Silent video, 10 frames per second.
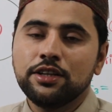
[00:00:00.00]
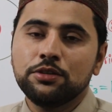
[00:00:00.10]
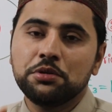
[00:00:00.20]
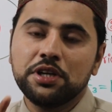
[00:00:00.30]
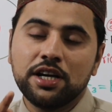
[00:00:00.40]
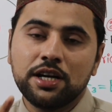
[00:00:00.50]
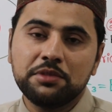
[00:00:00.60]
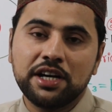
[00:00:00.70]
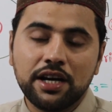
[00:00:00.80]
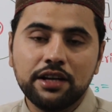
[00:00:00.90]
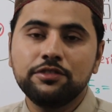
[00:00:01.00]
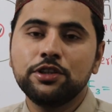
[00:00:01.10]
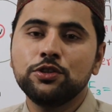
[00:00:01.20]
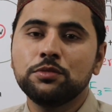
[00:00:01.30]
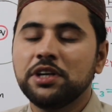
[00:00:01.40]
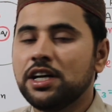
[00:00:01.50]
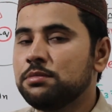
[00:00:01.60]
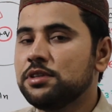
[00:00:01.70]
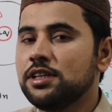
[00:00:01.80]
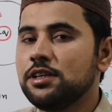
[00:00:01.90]
क्योंकि हम हर वीडियो में
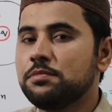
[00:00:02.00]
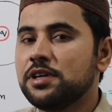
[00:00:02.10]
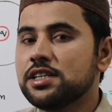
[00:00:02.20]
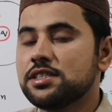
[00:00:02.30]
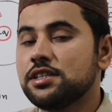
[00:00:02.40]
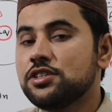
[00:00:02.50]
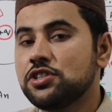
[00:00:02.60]
आपके लिए पाँच से